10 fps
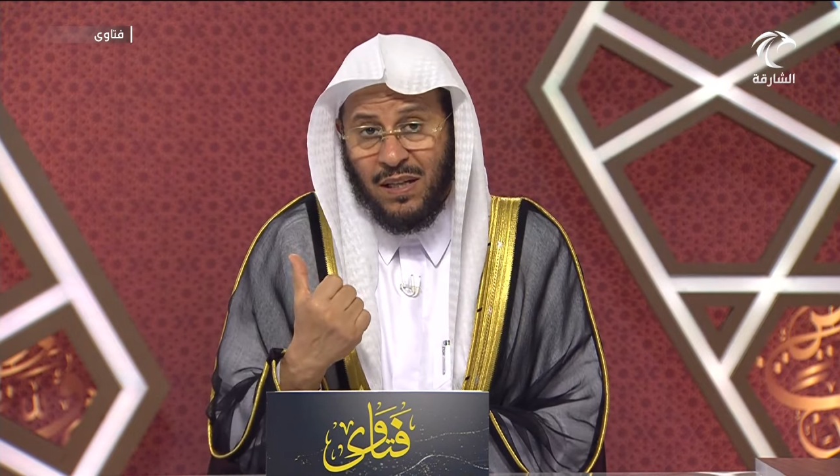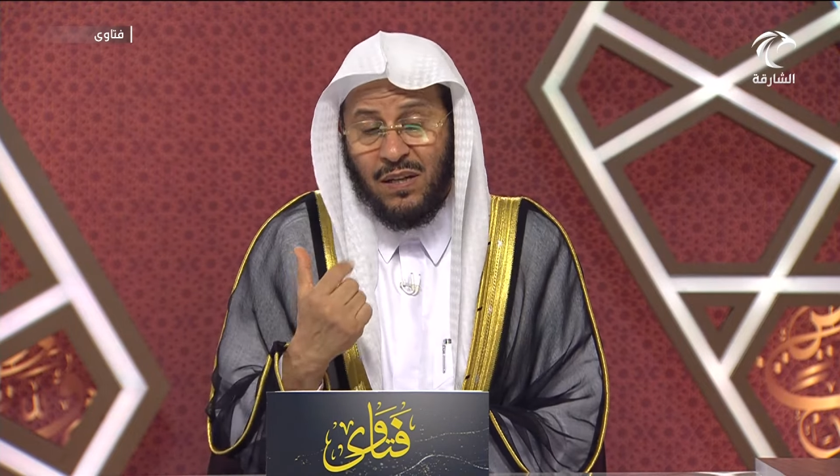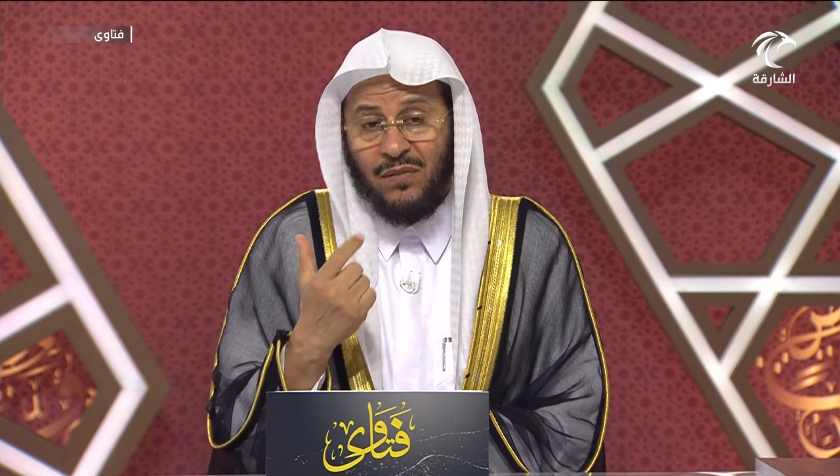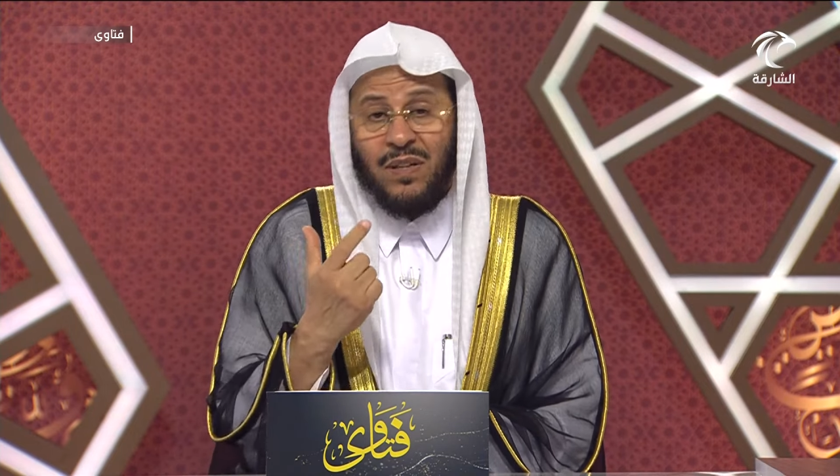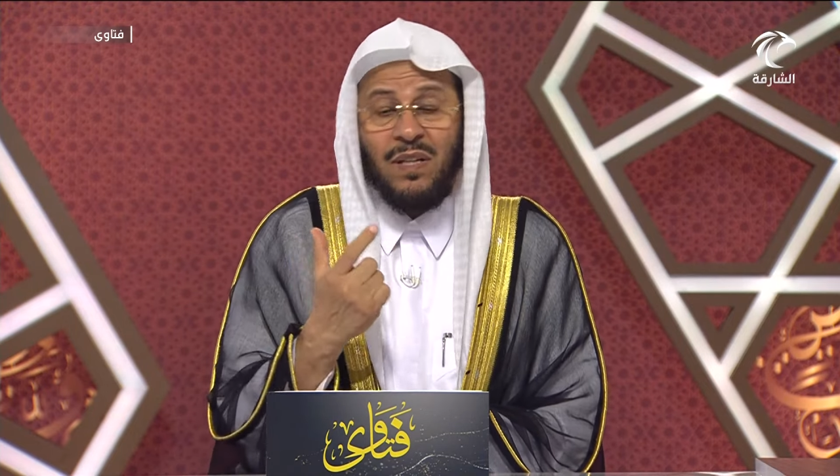
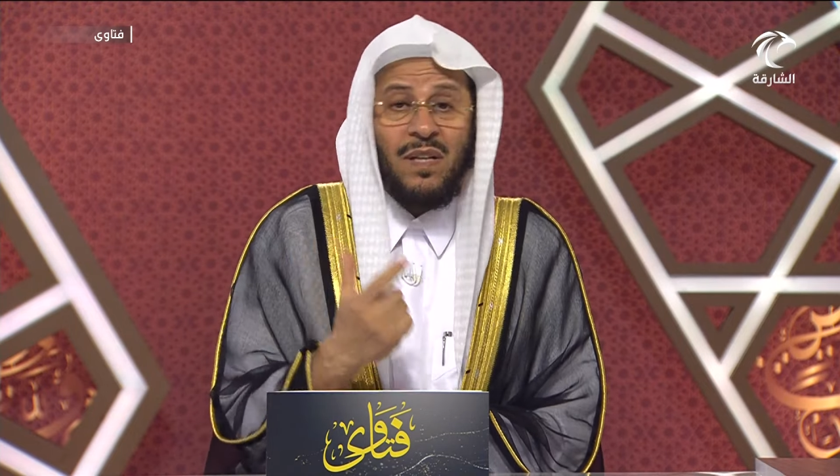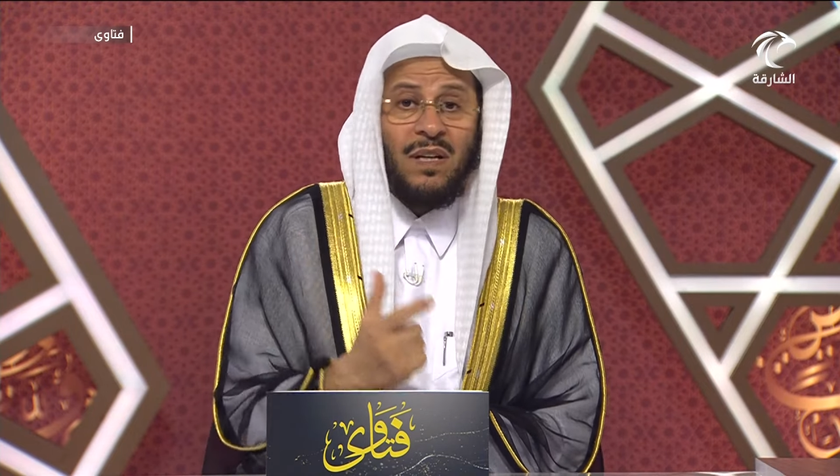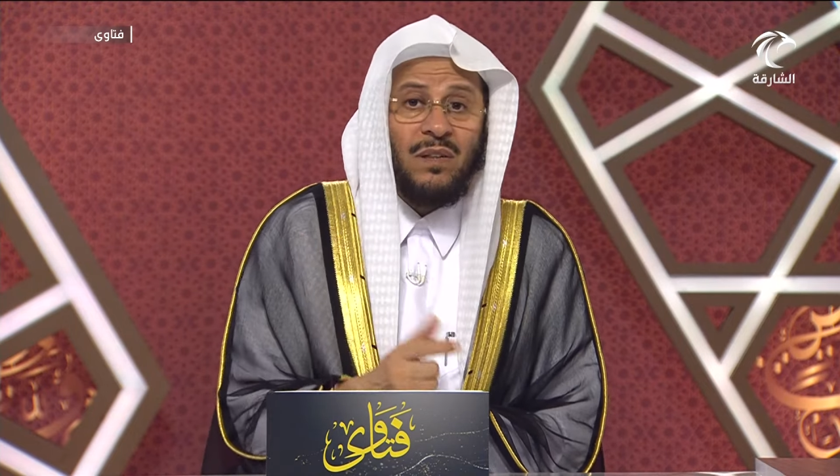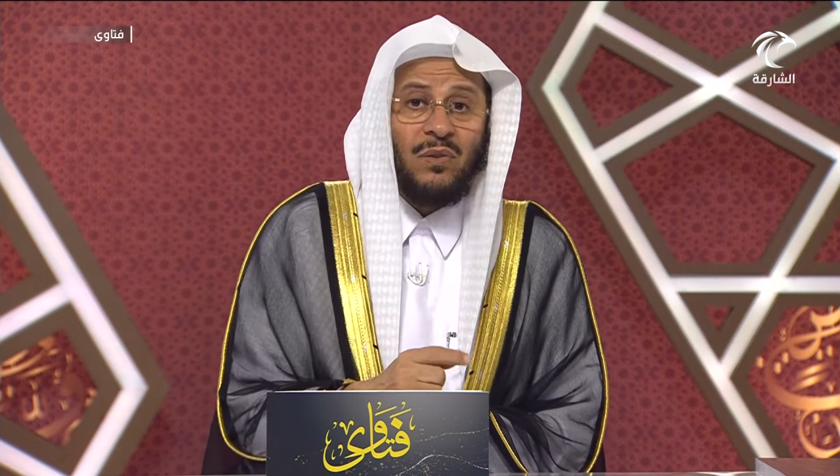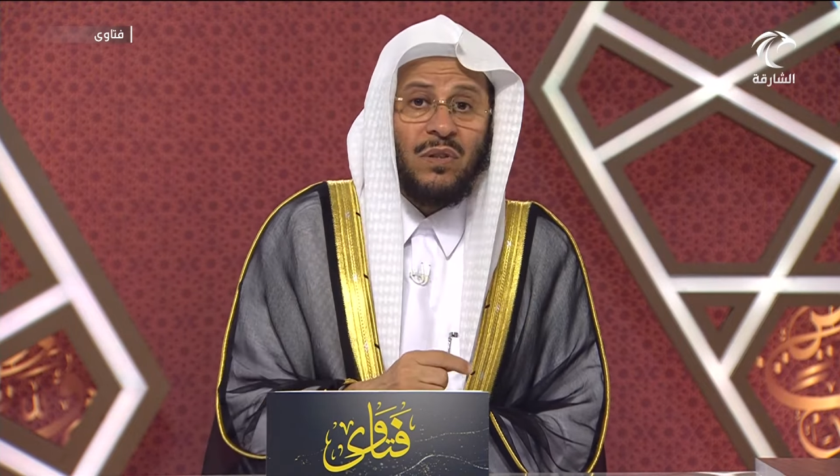
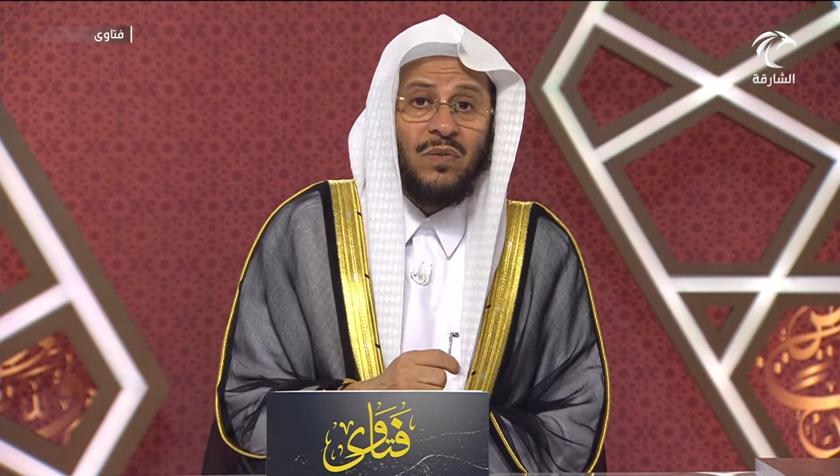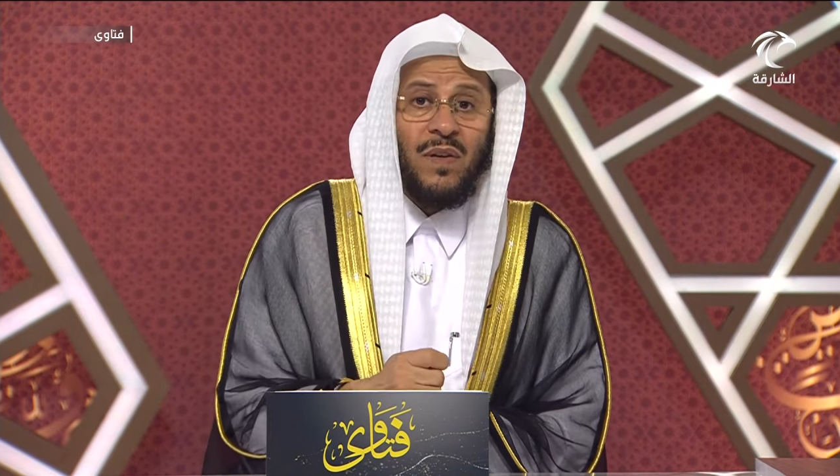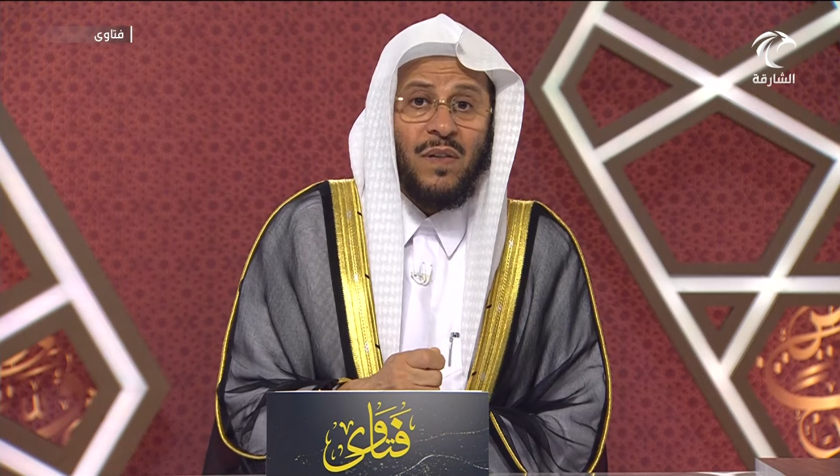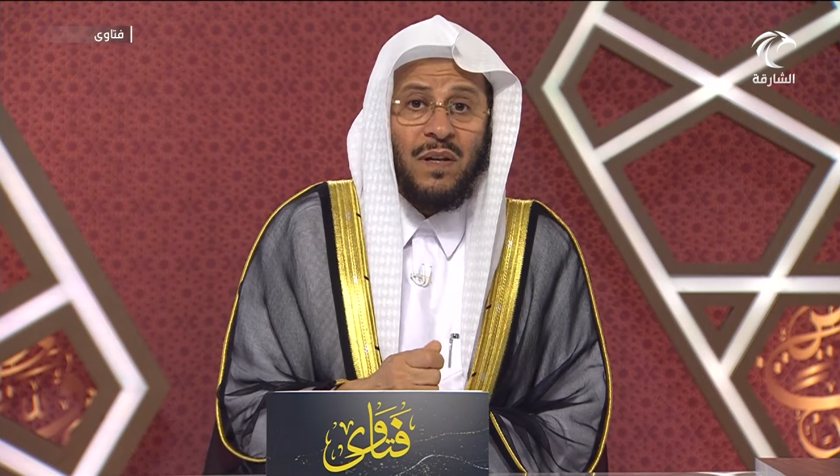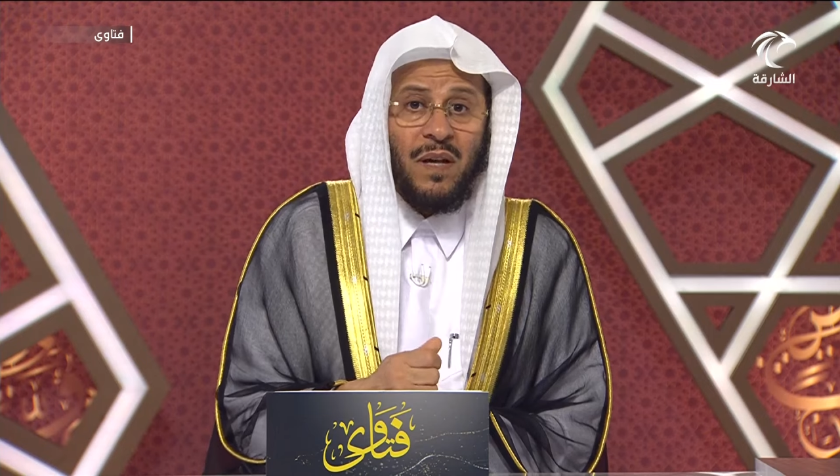فلذلك أخت
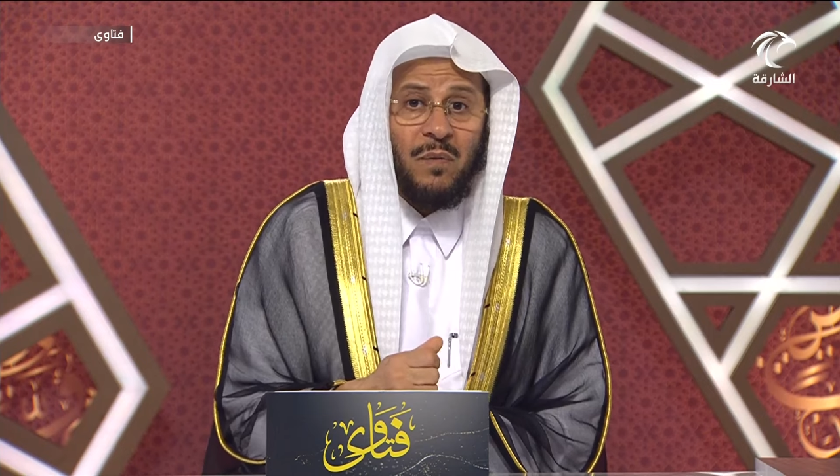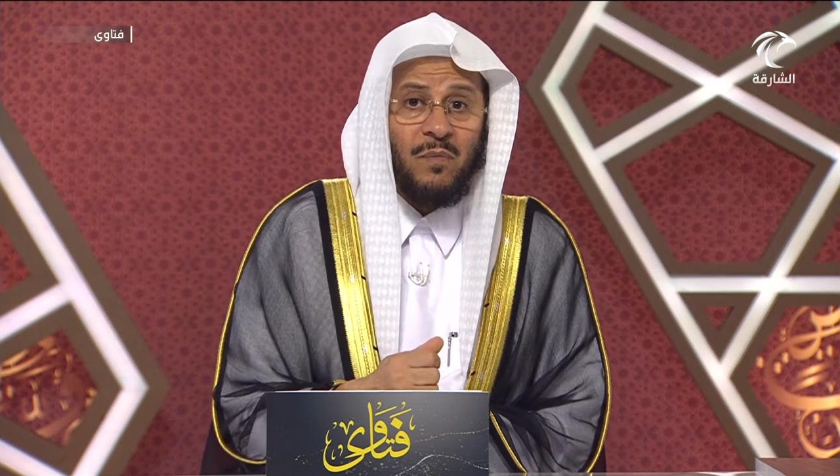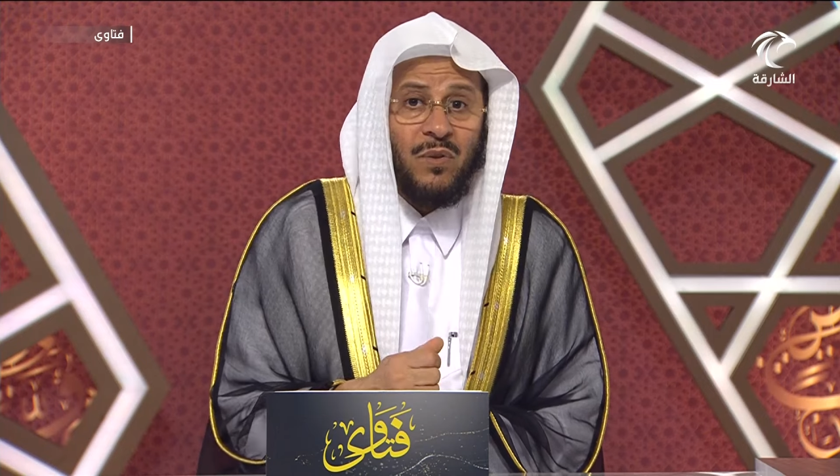الفاضل نعم